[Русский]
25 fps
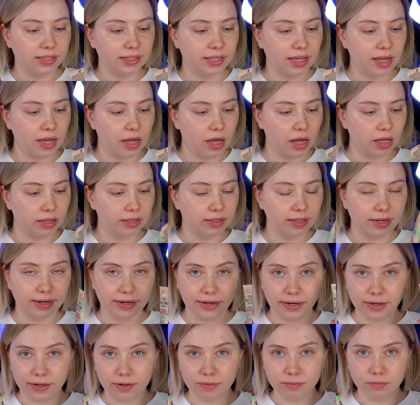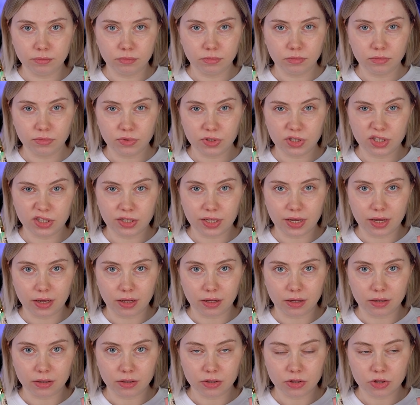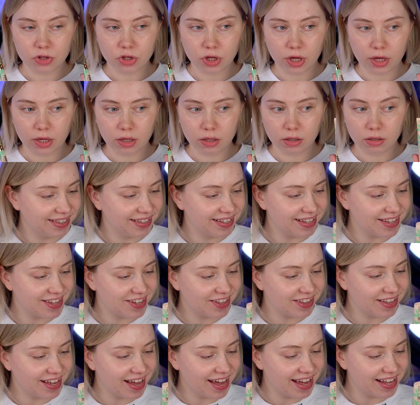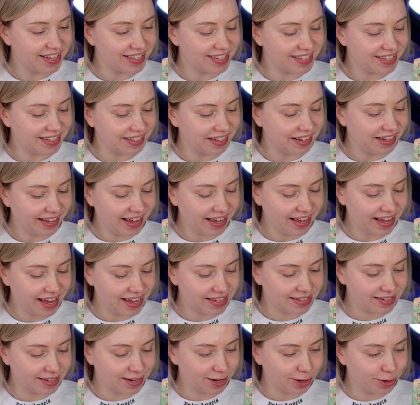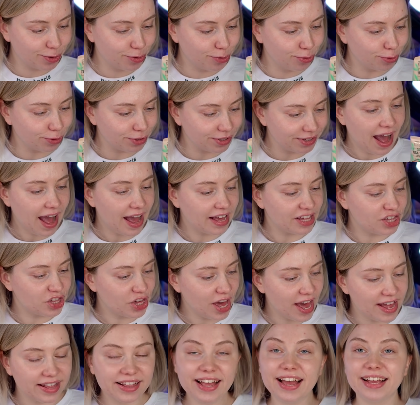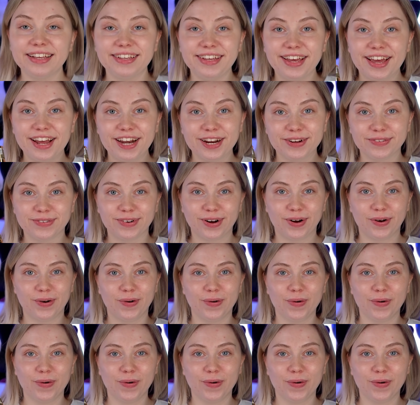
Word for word: Театри, Т. Чай? Начинается. Я я заргут. А, чайное дерево.